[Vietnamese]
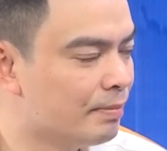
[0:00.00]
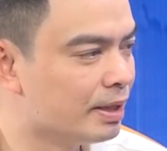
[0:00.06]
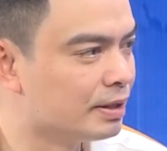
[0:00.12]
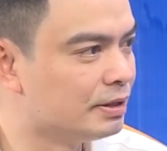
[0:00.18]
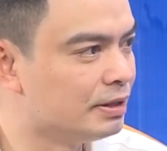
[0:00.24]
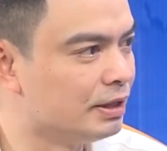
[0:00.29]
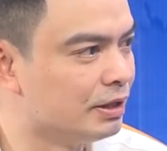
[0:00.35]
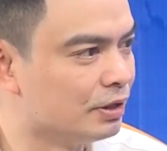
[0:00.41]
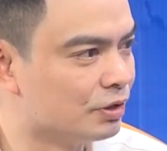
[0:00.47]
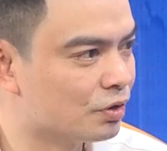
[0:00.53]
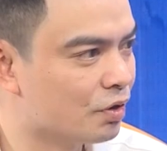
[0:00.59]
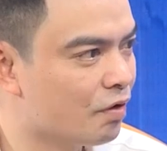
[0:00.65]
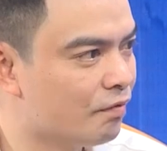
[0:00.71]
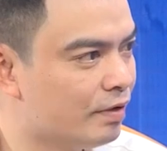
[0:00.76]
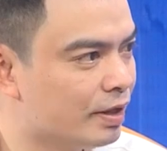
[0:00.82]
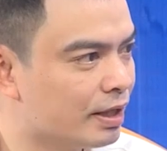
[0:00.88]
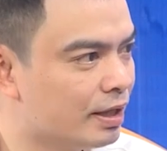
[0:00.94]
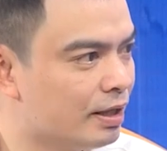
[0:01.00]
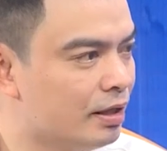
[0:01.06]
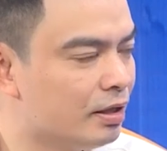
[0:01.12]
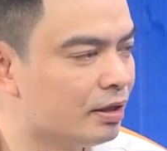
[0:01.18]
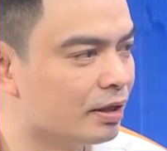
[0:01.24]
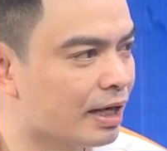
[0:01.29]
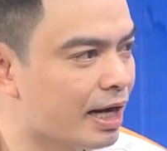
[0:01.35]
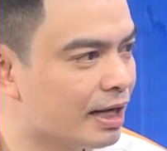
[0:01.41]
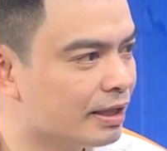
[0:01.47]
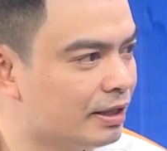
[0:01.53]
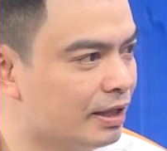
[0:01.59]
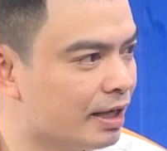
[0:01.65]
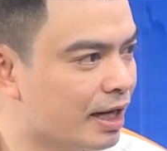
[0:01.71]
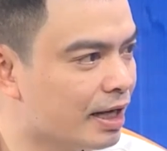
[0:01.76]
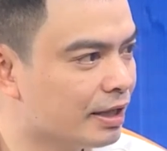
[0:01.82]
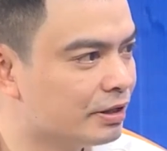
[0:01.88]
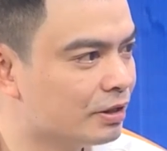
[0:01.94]
biệt gì so với cái lời ca
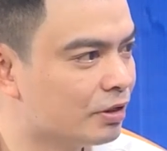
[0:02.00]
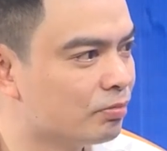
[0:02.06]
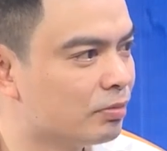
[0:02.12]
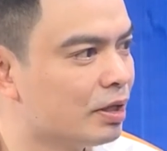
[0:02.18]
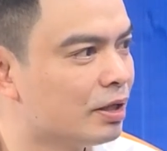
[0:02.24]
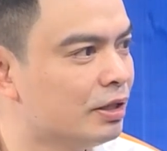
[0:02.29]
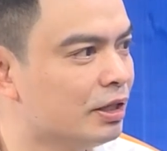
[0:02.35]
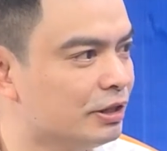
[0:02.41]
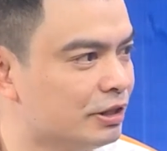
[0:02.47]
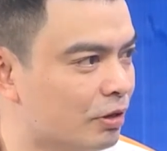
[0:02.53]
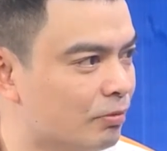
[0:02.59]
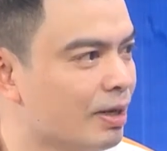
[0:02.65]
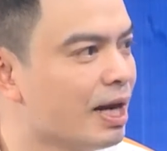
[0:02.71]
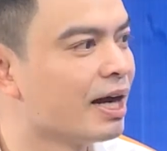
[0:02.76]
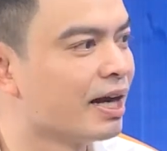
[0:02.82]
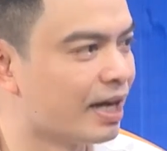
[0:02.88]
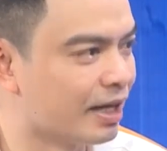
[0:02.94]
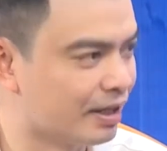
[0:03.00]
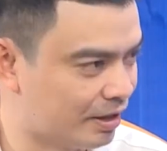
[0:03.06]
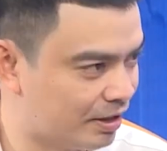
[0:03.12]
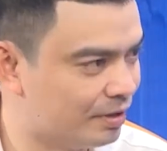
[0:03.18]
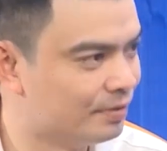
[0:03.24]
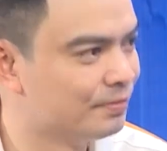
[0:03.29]
tiếng hát trong ờ, đời sống hàng ngày ạ?